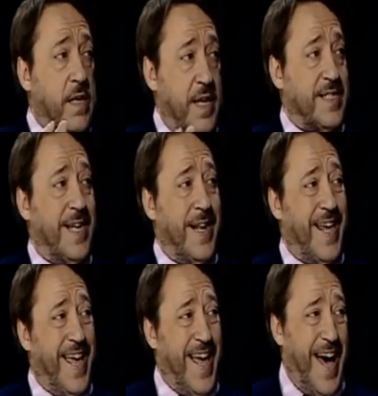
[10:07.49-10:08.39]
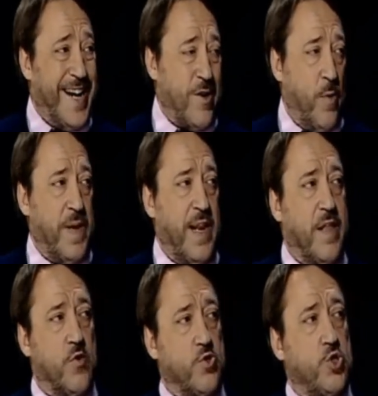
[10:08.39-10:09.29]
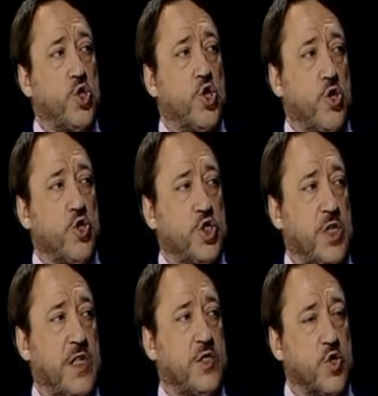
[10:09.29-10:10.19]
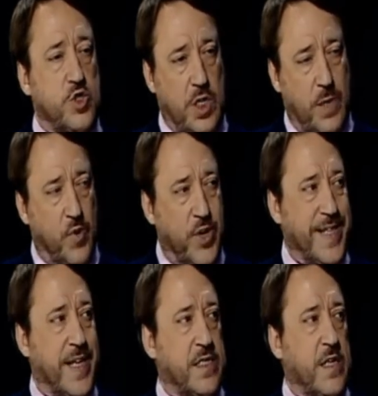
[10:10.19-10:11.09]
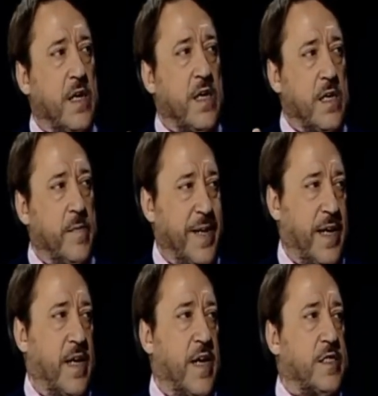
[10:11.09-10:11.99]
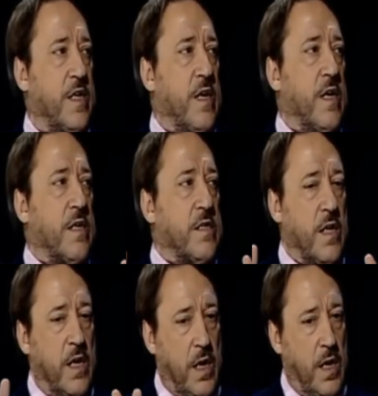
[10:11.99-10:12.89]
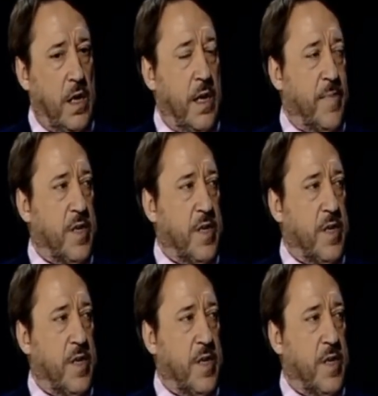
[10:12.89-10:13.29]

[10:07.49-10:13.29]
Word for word: que es el que ha recopilado todos los textos y monedas ibéricas de